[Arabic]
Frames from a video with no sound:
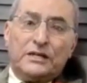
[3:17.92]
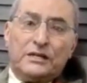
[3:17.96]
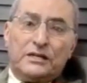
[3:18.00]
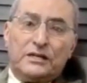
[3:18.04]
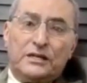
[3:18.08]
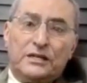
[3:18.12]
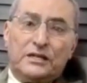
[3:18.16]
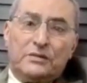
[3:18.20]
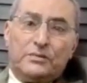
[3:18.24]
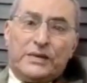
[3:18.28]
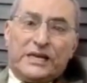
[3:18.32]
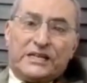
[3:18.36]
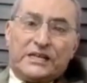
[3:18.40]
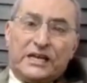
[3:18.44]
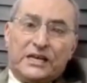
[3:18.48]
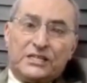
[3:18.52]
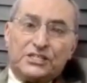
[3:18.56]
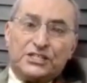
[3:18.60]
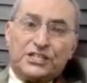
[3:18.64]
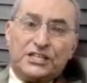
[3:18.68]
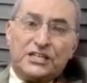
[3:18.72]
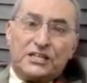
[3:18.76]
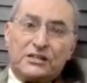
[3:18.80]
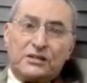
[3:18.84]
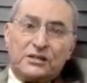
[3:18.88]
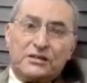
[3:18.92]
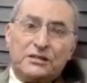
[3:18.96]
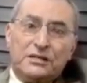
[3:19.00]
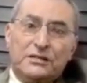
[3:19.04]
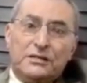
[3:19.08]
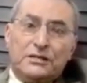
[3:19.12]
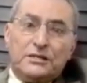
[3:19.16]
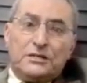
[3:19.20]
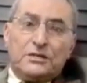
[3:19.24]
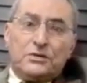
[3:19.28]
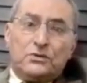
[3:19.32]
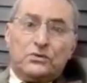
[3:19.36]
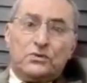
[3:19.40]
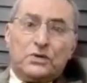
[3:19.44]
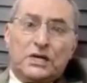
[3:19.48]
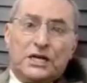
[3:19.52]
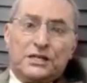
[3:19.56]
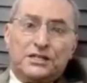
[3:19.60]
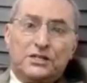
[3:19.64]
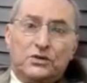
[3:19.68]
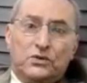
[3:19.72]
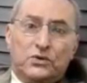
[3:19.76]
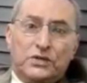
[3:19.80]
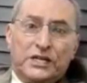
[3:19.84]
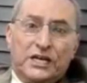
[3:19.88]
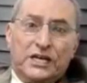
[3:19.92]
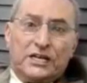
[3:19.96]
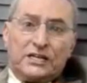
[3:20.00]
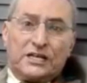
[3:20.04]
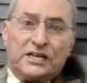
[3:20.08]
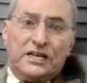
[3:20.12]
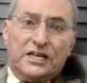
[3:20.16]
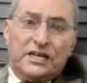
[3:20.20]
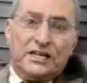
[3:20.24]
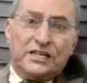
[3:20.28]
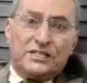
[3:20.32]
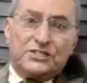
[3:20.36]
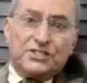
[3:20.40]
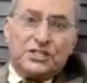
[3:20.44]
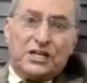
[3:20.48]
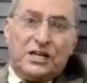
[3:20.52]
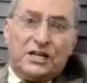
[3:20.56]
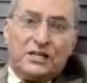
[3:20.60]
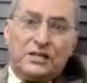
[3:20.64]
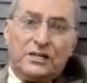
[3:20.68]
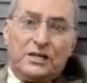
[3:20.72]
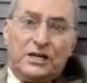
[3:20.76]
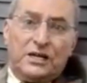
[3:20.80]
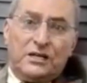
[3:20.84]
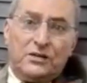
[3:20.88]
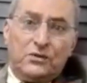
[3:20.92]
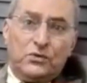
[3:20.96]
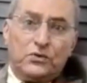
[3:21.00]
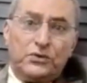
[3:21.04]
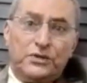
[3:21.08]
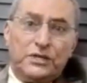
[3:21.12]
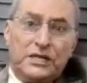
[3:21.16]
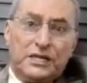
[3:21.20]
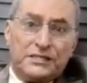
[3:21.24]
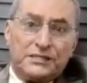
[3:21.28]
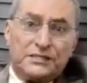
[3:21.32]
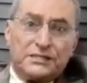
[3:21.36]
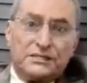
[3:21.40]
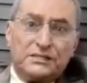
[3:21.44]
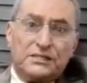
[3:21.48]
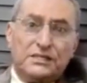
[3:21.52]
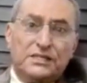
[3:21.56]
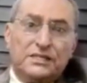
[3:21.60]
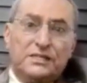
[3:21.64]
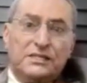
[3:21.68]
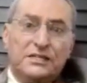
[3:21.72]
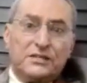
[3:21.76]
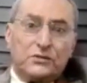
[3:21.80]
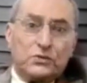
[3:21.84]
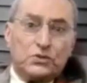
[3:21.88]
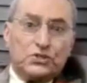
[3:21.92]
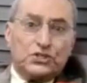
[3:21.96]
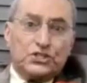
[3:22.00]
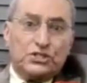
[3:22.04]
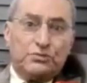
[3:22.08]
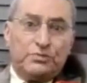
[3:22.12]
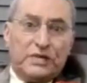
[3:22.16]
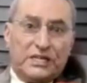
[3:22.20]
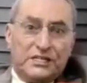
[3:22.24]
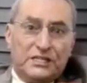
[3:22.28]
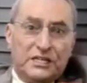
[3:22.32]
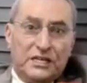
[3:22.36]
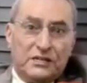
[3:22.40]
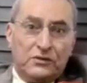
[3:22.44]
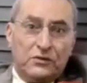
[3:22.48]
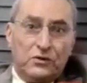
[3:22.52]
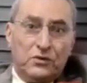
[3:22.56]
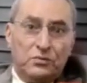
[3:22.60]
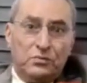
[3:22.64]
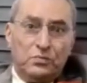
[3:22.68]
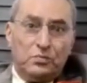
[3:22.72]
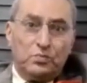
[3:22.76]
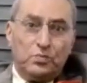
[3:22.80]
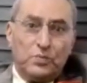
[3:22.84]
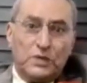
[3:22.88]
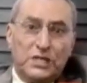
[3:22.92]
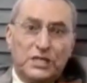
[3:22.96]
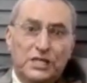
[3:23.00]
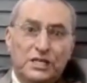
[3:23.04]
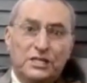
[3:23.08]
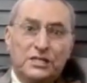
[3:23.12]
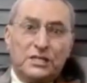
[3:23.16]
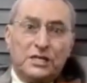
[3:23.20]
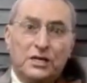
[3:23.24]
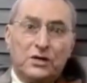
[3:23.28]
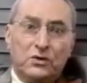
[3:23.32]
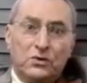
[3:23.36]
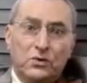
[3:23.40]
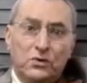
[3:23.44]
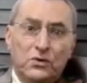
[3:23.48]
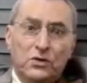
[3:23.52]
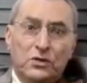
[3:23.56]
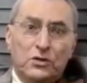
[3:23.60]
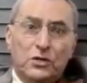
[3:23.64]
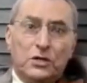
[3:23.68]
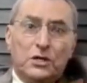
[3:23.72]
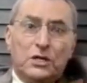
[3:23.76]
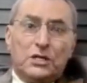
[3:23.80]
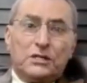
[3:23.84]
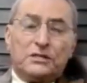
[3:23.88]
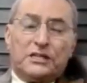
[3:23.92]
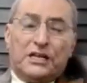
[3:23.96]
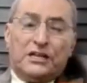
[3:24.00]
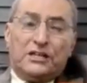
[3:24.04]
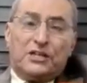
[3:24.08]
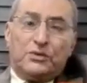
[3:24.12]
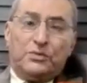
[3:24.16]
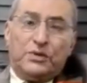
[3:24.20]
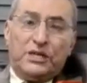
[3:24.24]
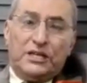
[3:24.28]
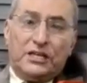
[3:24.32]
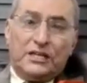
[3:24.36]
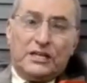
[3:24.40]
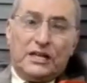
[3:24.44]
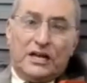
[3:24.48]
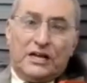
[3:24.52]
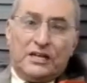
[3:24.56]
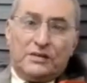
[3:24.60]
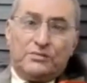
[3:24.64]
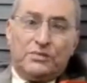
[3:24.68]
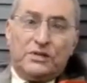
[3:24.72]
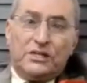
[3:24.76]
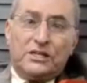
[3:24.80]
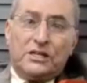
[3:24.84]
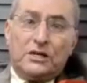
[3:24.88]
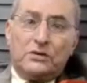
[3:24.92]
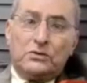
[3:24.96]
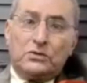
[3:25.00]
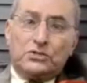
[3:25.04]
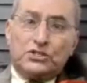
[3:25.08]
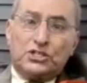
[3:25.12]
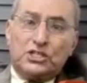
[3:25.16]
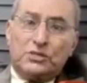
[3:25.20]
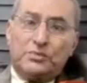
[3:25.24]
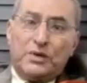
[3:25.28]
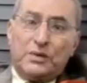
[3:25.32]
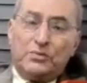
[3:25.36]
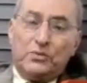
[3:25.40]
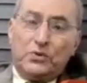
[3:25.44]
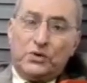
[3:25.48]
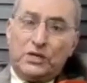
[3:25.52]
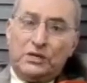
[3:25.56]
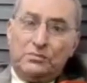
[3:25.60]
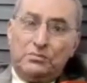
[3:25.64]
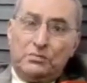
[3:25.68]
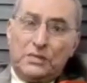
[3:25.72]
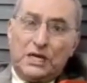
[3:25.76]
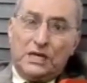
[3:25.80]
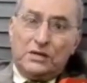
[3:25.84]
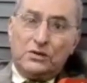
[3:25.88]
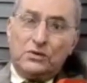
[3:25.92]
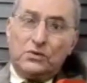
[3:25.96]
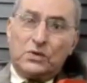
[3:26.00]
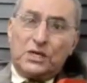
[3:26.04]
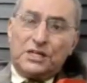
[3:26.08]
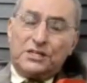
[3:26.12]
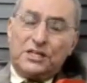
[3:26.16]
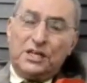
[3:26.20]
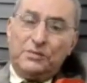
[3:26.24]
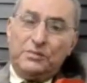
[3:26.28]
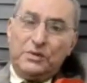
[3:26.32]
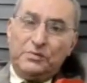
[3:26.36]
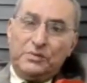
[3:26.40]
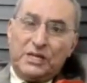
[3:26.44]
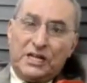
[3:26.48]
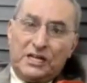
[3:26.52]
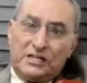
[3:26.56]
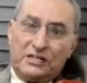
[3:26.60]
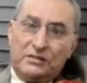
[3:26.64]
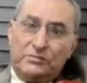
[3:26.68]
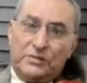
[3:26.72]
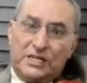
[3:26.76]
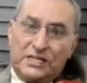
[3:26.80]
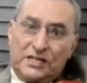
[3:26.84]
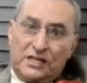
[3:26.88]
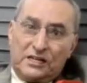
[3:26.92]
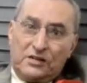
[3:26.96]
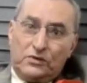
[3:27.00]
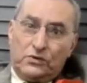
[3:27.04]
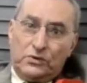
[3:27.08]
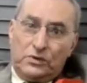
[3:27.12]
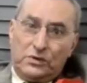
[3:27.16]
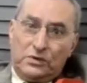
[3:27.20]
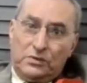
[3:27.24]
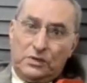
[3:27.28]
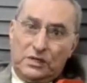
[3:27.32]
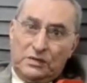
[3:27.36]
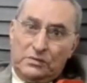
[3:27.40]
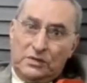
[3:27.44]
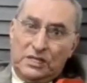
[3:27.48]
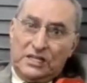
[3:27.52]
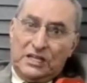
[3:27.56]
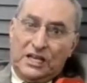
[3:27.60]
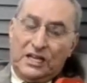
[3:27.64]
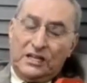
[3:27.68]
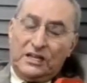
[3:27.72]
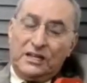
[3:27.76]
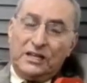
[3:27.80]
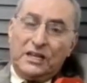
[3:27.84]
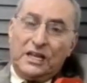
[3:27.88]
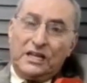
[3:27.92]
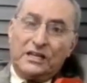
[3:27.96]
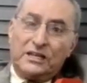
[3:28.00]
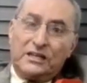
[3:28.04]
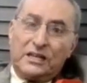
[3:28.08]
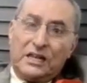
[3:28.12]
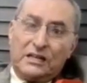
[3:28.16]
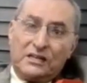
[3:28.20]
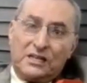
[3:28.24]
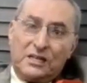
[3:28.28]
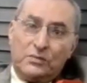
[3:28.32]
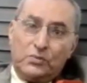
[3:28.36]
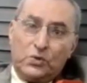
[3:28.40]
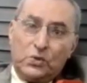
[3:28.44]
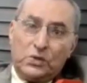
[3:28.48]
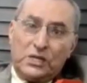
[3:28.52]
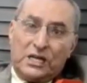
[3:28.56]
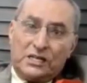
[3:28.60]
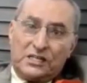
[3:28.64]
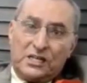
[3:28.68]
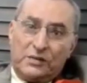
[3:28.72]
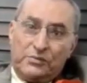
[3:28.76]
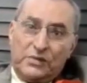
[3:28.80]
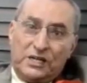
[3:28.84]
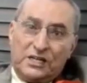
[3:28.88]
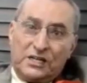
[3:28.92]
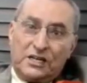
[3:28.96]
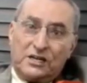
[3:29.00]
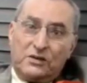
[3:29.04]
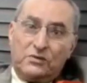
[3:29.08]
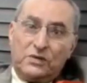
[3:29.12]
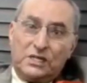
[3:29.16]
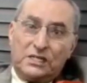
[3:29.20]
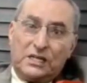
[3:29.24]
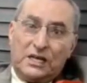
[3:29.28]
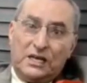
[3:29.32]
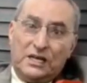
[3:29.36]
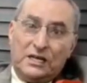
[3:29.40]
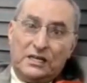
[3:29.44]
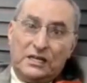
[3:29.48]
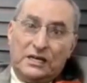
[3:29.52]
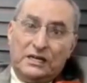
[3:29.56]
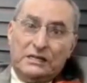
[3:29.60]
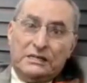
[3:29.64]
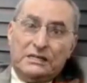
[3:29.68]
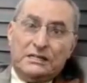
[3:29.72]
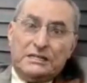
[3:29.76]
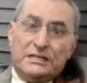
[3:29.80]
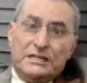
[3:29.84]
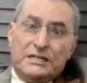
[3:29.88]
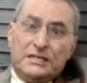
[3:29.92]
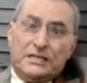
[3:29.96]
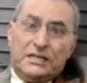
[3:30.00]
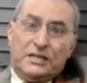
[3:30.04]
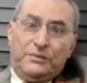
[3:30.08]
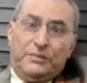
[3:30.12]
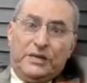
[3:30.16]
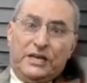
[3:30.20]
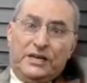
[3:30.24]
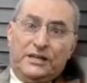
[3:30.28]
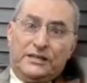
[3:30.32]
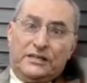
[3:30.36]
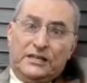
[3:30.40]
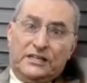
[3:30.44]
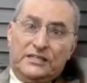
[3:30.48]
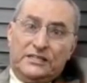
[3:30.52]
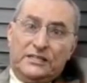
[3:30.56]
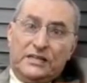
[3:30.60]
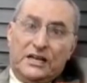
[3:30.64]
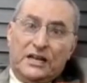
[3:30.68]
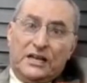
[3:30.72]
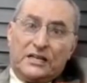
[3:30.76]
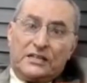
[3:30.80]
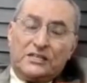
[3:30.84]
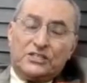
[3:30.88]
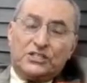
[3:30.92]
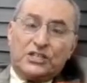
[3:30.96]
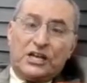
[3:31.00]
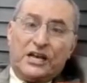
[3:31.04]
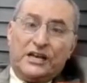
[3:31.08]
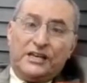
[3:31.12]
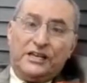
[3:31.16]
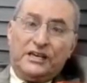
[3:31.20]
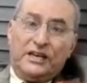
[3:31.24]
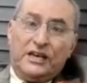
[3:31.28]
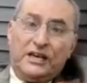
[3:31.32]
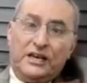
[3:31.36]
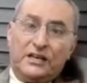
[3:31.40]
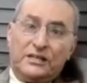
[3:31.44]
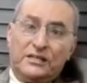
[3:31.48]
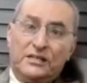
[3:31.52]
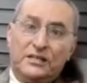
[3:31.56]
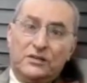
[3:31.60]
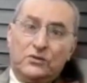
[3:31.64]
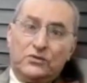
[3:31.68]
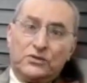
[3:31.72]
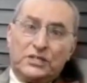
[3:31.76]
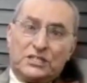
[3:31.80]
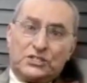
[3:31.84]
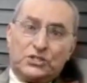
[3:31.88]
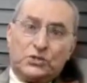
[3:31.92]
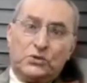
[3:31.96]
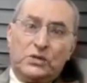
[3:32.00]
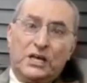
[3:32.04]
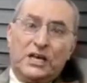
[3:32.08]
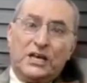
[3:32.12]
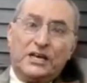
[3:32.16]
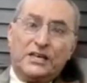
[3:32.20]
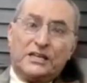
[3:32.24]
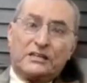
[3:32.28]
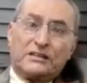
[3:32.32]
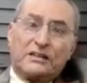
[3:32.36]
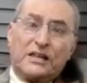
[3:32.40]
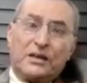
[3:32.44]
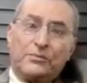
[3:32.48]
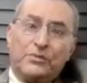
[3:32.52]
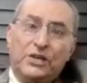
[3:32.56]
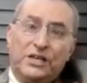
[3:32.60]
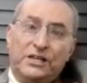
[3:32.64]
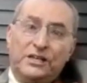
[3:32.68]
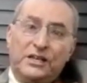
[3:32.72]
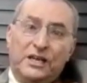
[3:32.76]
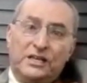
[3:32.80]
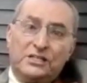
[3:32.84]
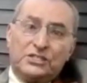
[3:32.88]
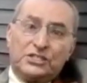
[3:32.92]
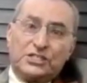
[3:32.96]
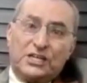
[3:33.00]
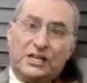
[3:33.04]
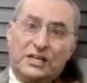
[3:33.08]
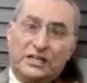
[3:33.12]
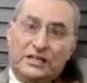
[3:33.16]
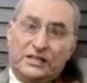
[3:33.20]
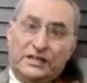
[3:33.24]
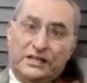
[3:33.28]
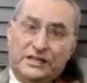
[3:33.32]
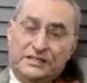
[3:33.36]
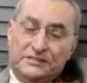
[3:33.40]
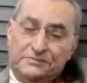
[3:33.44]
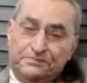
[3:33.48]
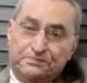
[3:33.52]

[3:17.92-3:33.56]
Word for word: المتاجر وغادي يكون غير خير ان شاء الله والناس يديروا الجلبه ديالهم لانه تيتبين الان بانه الجلبه مهمه وكتحمي من هذا المرض اللي تنطلبوا الله تبارك وتعالى يبعد علينا هذه الجائحه هذه ونرجعوا للحياه الطبيعيه ان شاء الله